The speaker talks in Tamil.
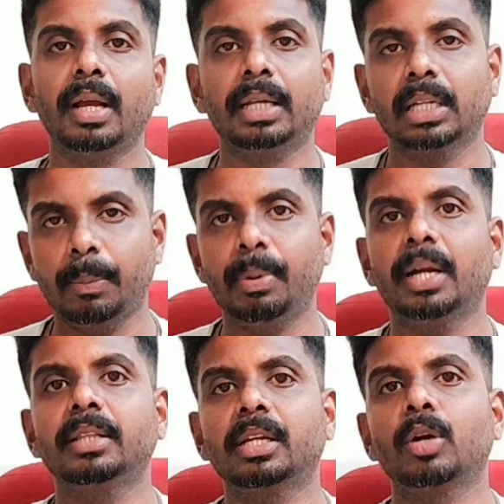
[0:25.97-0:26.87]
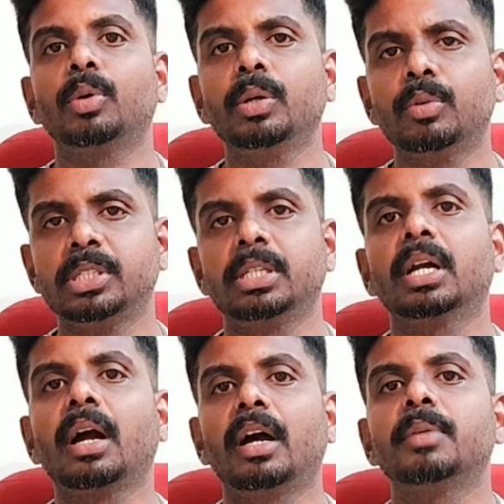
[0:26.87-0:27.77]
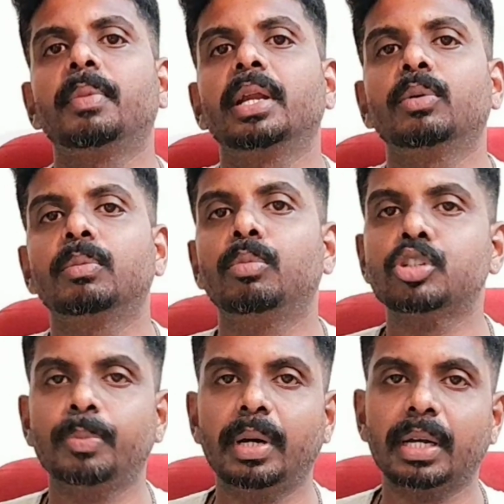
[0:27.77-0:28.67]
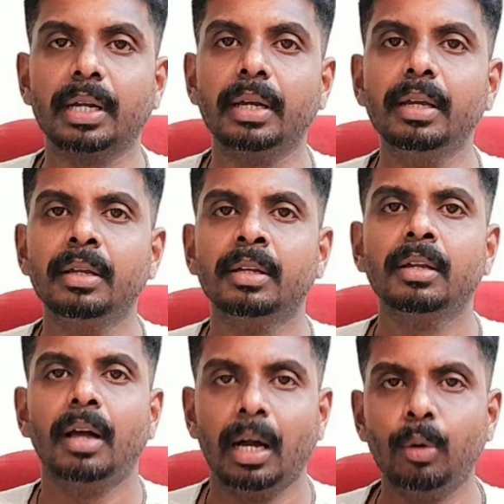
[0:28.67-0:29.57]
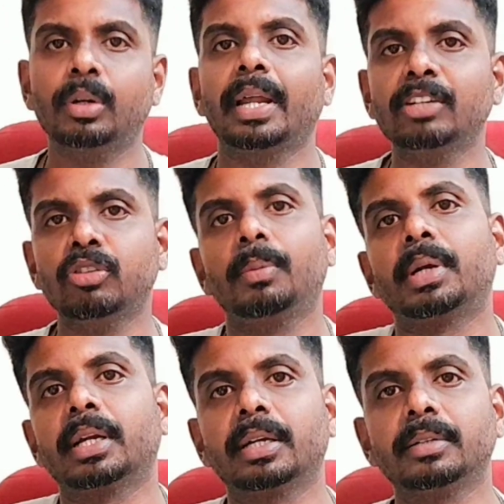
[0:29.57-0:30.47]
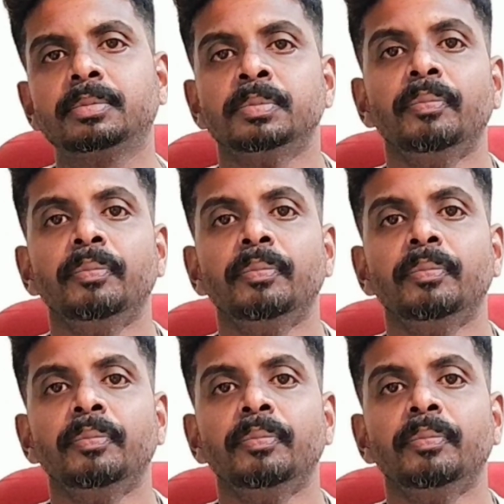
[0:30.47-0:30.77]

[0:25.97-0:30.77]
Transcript: அதுக்கு பக்கத்தில் இருக்கக்கூடிய ஒரு சின்ன காடு மாதிரி ஒரு புஷ் மாதிரி இருக்குது அங்கே ஒரு டிரான்ஸ்ஃபார்மர் இருக்குது